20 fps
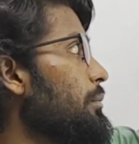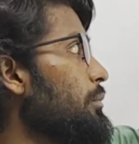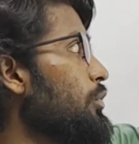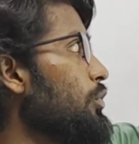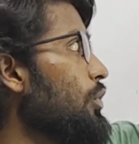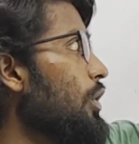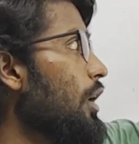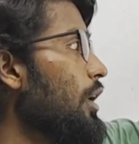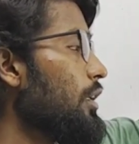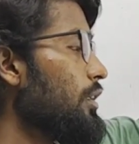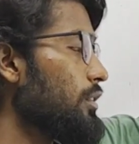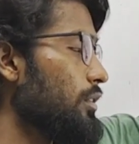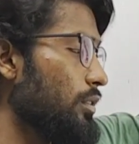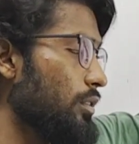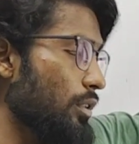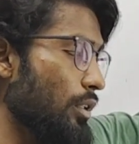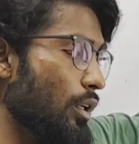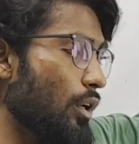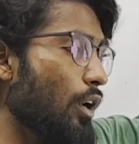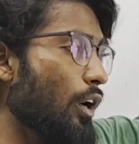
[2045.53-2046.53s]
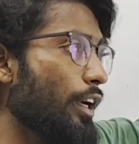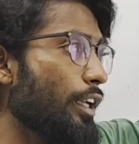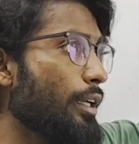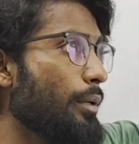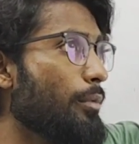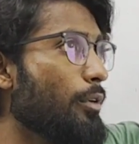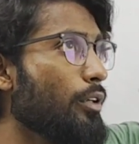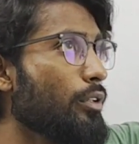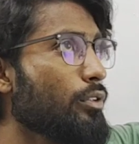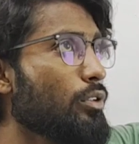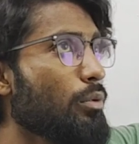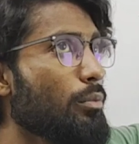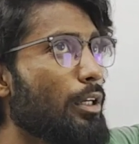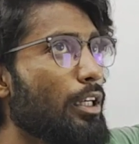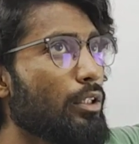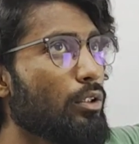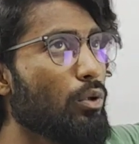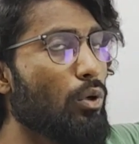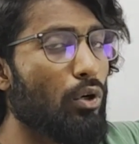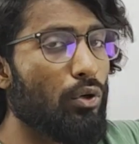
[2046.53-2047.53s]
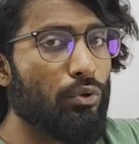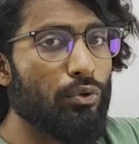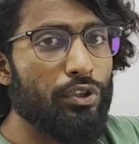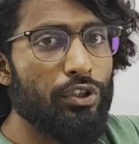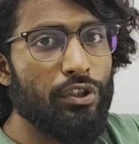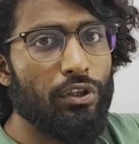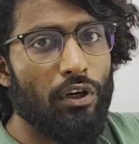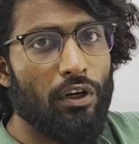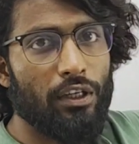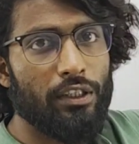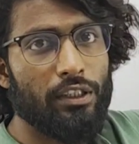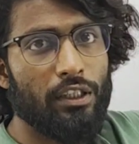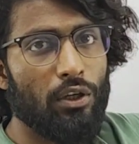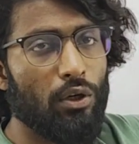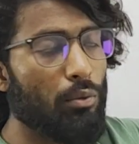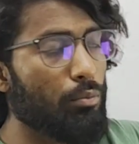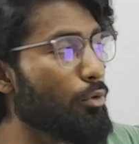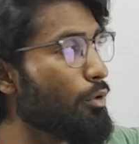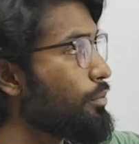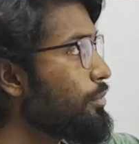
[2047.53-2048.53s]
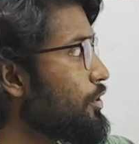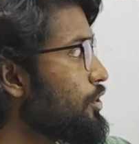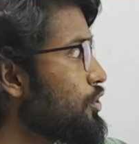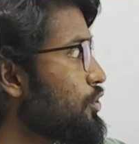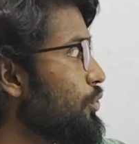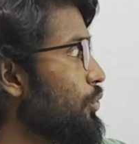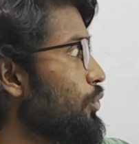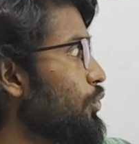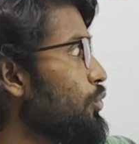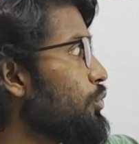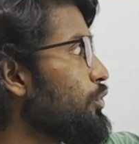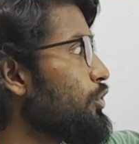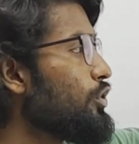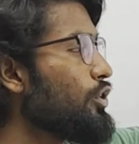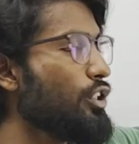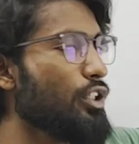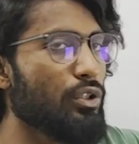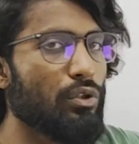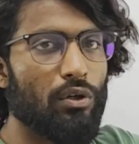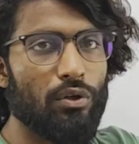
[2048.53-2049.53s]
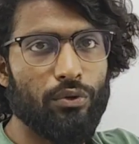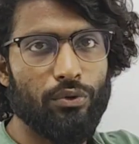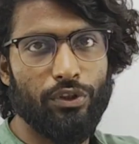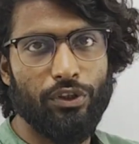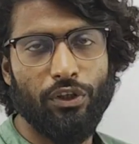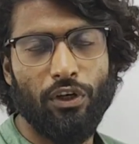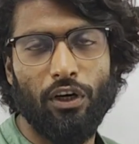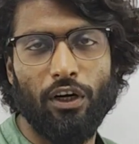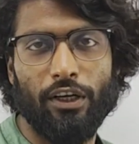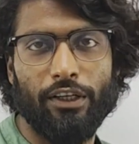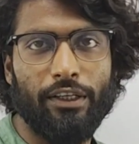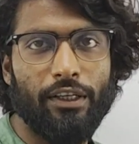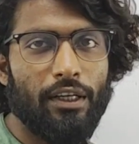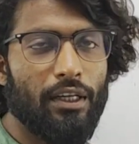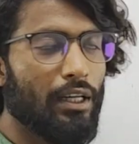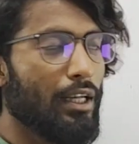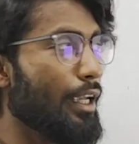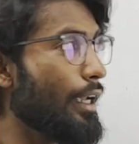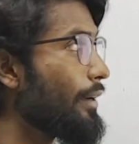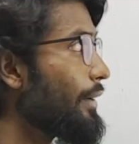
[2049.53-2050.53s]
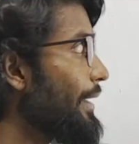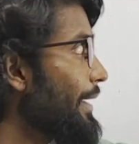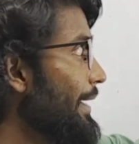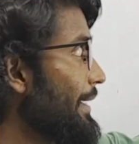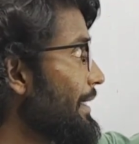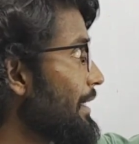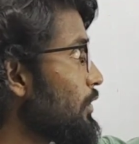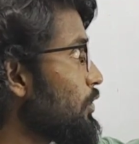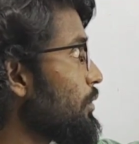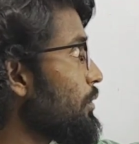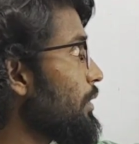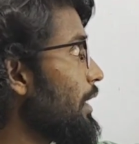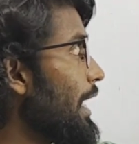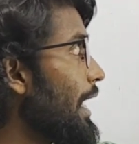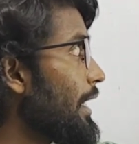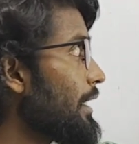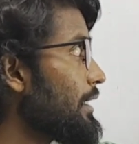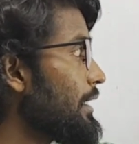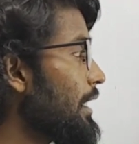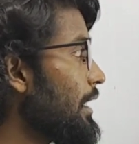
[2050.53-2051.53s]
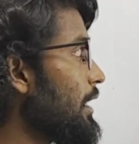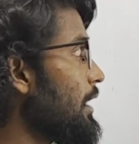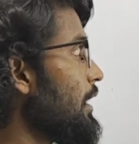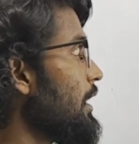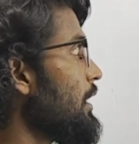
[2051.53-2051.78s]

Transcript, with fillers: মূল হয় এবং তোমার করণী হয় তাহলে অপর বীজটি অনুবন্ধী করণী হয় এরা এটা তো একটা